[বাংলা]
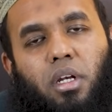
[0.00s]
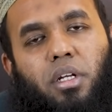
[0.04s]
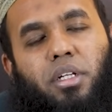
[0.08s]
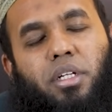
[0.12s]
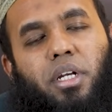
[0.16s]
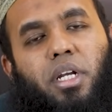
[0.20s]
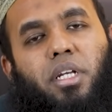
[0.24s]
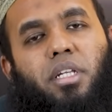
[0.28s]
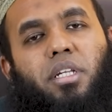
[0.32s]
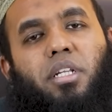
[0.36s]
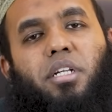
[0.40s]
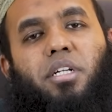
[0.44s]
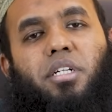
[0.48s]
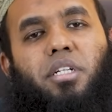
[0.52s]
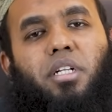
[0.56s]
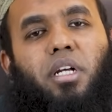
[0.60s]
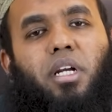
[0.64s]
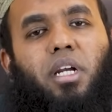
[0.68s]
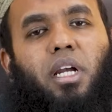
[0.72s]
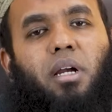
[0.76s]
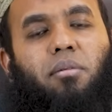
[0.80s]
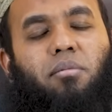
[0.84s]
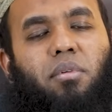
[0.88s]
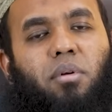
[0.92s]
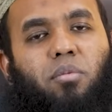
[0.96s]
সেই
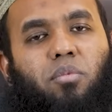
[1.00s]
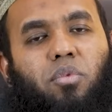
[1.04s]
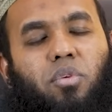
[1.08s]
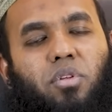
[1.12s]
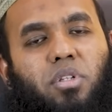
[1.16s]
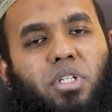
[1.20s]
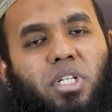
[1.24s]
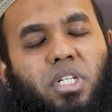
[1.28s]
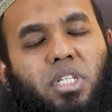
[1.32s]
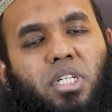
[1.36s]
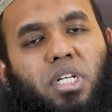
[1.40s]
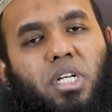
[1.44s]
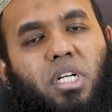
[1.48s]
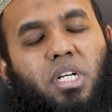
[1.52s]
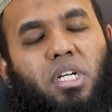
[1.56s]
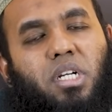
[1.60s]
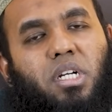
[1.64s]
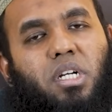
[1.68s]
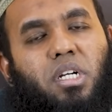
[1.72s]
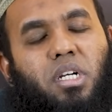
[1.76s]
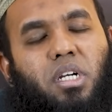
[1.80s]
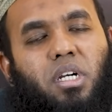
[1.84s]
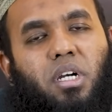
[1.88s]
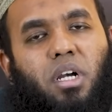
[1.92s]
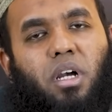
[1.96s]
জিনিসটাকে আমরা বলছি যে
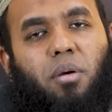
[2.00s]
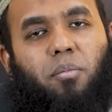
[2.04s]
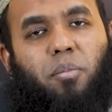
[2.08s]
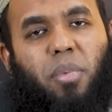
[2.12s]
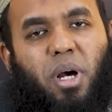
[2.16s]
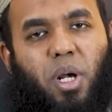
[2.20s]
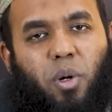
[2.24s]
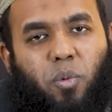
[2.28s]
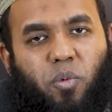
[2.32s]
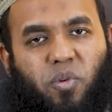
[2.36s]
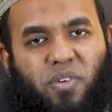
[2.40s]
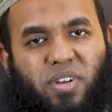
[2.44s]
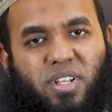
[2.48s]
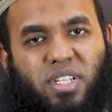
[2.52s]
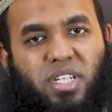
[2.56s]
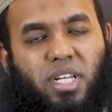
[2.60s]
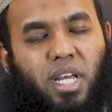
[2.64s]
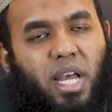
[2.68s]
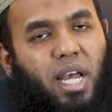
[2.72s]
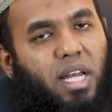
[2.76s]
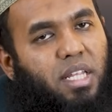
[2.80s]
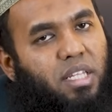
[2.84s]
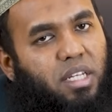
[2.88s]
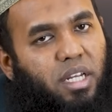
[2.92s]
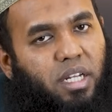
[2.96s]
পারফরমেন্স
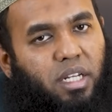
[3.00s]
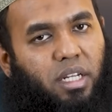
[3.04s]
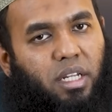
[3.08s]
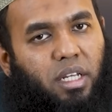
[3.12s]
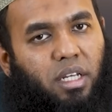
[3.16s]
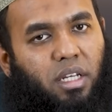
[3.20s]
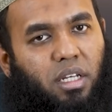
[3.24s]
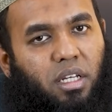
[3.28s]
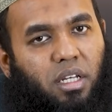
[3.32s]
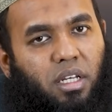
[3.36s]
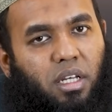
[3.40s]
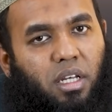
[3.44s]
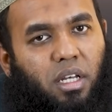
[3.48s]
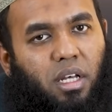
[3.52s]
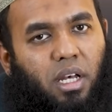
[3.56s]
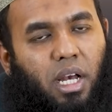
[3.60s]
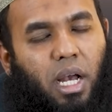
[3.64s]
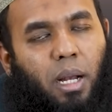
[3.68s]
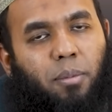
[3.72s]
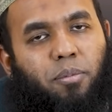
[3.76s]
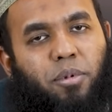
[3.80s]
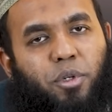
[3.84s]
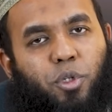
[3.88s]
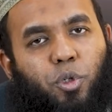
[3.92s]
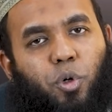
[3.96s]
অ্যাংজাইটি
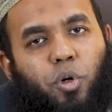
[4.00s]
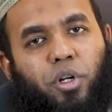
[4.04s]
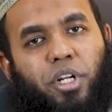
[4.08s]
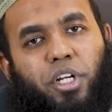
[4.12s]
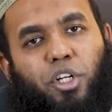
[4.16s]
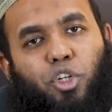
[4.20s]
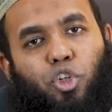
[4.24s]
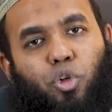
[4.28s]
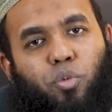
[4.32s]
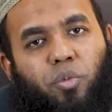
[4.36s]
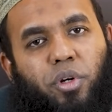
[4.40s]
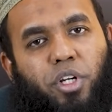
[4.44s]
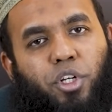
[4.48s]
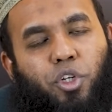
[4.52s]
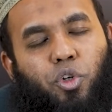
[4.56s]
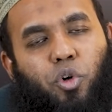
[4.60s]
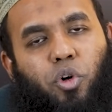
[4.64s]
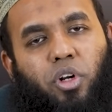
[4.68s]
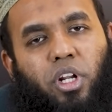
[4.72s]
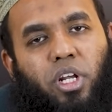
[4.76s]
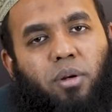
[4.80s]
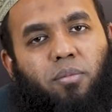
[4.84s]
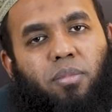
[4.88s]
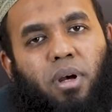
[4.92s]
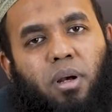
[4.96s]
আপনি সঠিক সময়ে
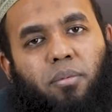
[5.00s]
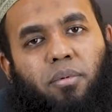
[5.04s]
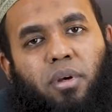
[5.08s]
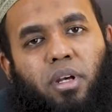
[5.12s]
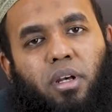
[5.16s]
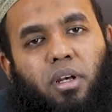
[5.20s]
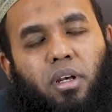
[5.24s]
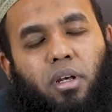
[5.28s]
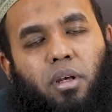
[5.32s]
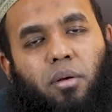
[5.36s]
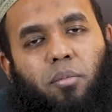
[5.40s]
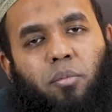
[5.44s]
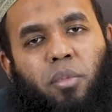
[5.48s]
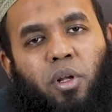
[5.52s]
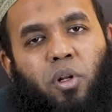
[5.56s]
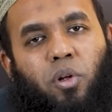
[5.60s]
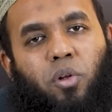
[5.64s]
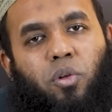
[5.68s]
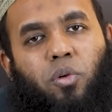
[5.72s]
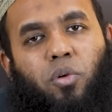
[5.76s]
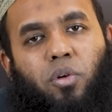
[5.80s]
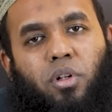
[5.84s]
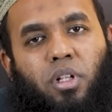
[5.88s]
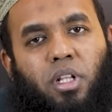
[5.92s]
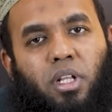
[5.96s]
সঠিকভাবে মিলন
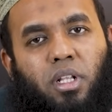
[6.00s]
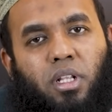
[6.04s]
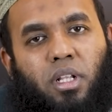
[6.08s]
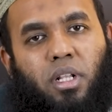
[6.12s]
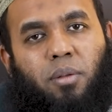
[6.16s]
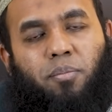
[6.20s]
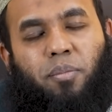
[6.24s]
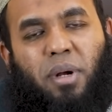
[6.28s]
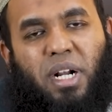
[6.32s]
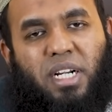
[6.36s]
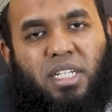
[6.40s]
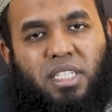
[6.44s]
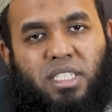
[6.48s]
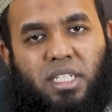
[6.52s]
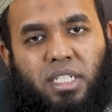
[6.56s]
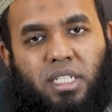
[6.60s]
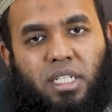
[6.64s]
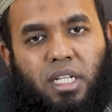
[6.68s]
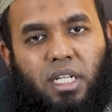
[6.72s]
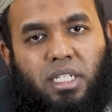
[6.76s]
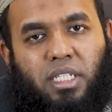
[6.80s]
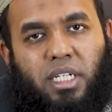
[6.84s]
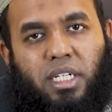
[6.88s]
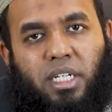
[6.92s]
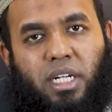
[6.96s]
করতে পারছেন
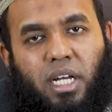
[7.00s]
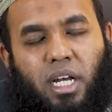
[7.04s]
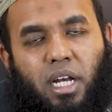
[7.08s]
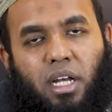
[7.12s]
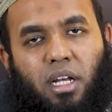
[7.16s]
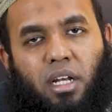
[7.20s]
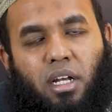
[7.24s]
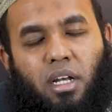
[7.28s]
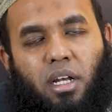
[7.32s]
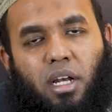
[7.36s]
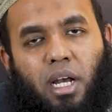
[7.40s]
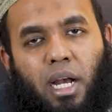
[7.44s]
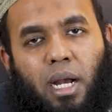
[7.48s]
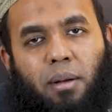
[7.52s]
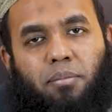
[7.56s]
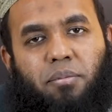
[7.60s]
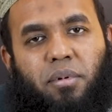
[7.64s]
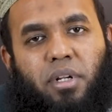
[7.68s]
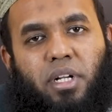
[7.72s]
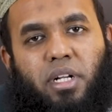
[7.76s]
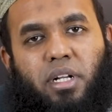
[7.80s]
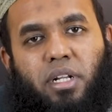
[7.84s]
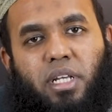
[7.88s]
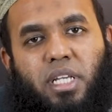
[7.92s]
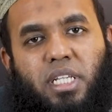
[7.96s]
না যেটা
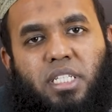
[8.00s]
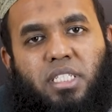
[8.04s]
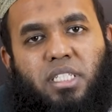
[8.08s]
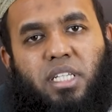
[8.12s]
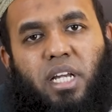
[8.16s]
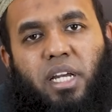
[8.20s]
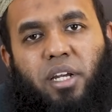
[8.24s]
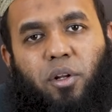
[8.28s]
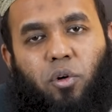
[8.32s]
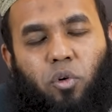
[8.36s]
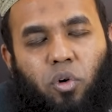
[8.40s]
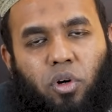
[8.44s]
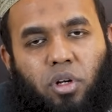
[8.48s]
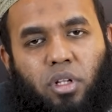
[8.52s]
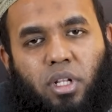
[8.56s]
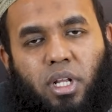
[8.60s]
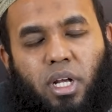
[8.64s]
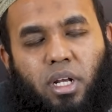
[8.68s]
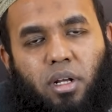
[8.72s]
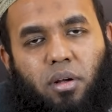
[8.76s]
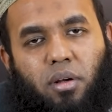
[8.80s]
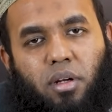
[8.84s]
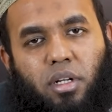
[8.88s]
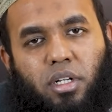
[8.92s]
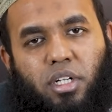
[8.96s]
আপনার স্থায়ী রোগ না
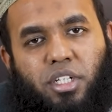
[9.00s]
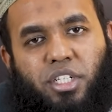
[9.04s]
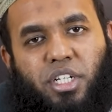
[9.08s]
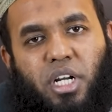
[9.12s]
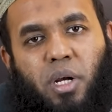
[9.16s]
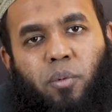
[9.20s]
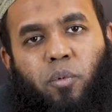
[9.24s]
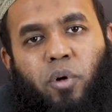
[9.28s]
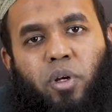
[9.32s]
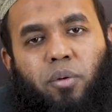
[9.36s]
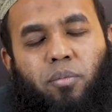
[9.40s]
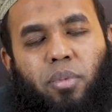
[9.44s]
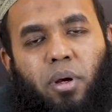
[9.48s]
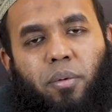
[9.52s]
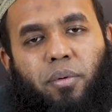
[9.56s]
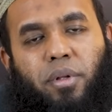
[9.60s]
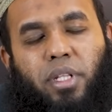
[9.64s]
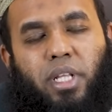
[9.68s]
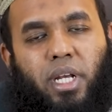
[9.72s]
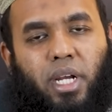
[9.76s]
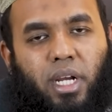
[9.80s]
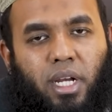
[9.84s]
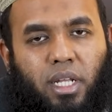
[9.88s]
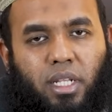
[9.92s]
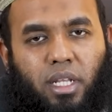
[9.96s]
এটা সাময়িকভাবে
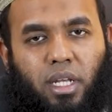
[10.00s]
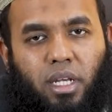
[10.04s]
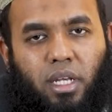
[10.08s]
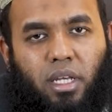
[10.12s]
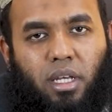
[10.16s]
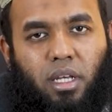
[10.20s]
দেখা দেয়